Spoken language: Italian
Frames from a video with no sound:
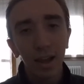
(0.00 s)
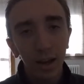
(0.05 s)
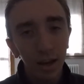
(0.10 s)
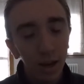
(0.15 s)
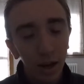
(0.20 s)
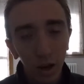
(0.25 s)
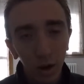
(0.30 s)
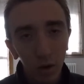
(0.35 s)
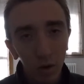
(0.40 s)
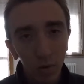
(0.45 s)

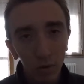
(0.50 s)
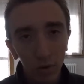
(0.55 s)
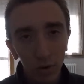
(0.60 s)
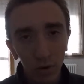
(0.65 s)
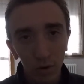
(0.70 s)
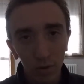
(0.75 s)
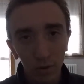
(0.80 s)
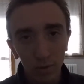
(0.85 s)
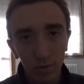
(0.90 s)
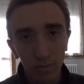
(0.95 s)
è
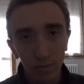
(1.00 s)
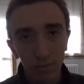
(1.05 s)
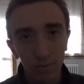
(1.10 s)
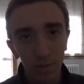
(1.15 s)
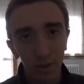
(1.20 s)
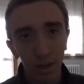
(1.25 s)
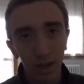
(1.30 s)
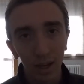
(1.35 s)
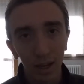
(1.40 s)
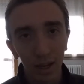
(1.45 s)
ovvio
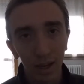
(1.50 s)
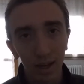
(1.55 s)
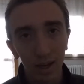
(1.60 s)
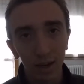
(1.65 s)
che